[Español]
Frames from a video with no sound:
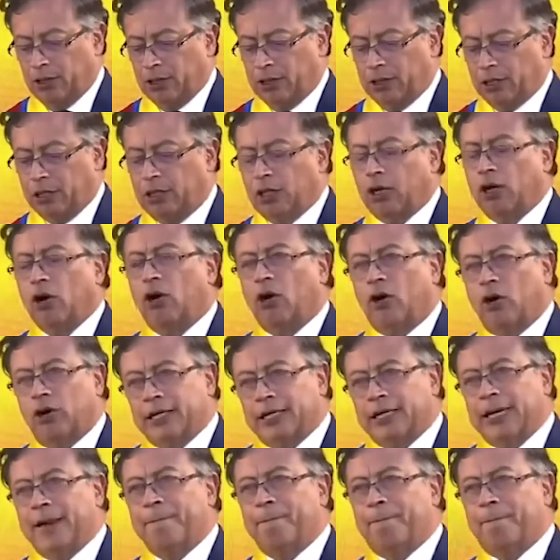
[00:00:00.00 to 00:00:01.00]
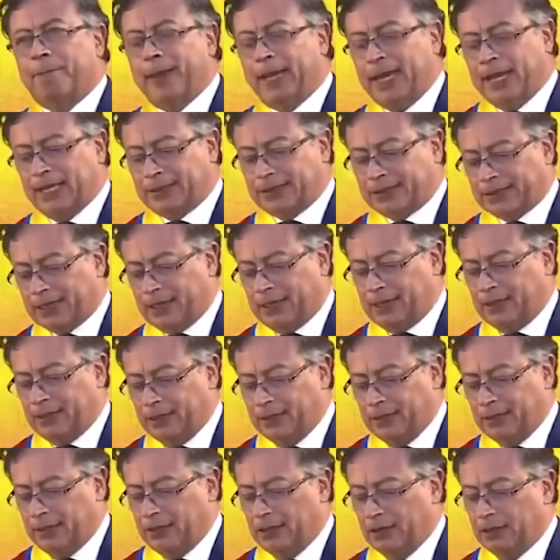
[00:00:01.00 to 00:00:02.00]
que hoy empieza
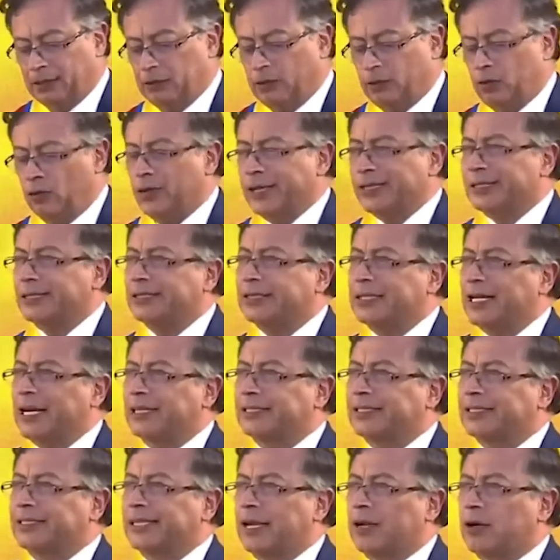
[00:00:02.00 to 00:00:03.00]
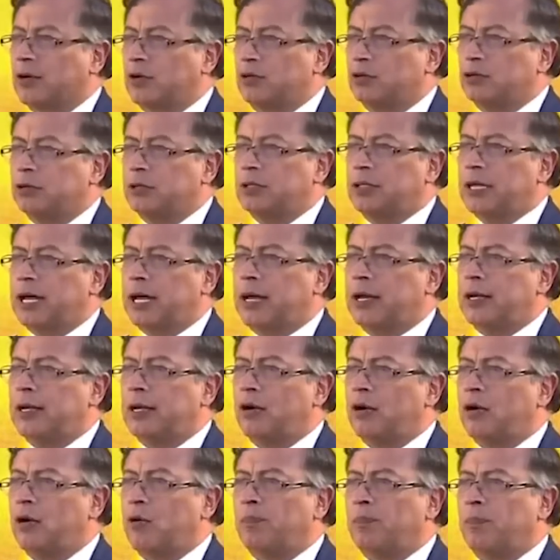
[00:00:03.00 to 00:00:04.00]
nuestra segunda
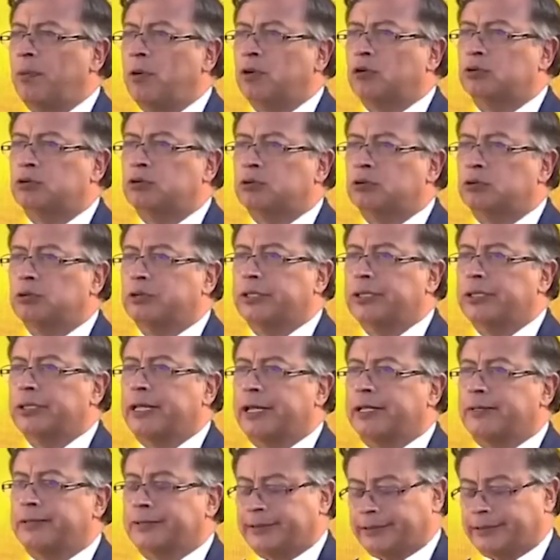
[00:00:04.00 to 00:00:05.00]
oportunidad.